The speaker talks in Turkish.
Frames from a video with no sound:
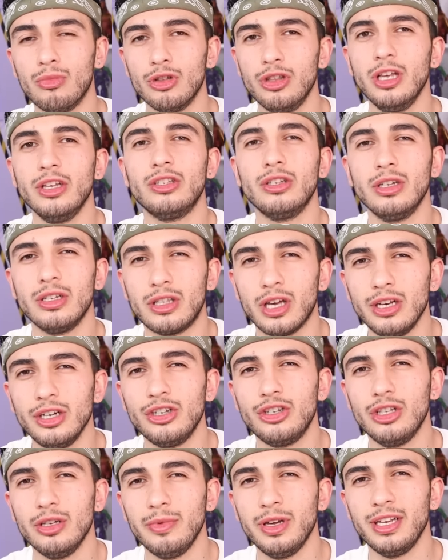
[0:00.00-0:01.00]
Bundan sonra
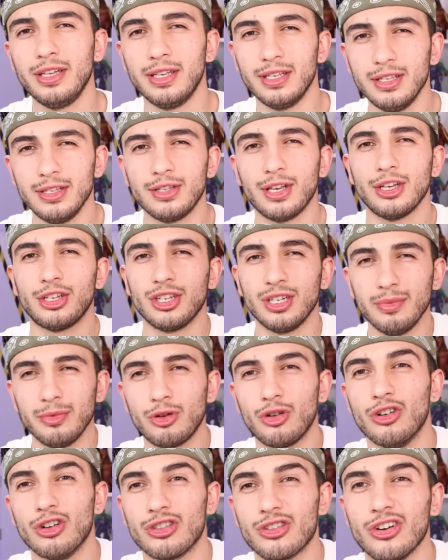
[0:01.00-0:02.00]
tanıştığım herkesin saçını
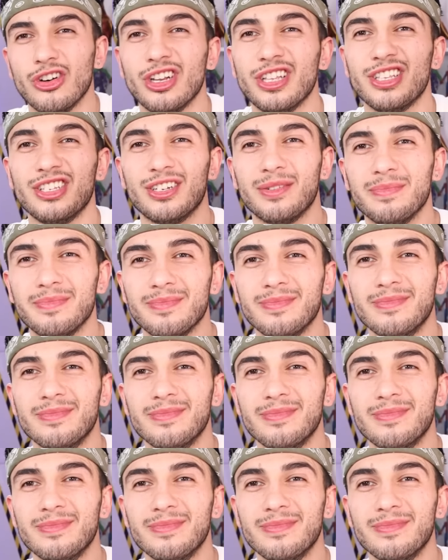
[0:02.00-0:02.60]
bir kontrol edeceğim.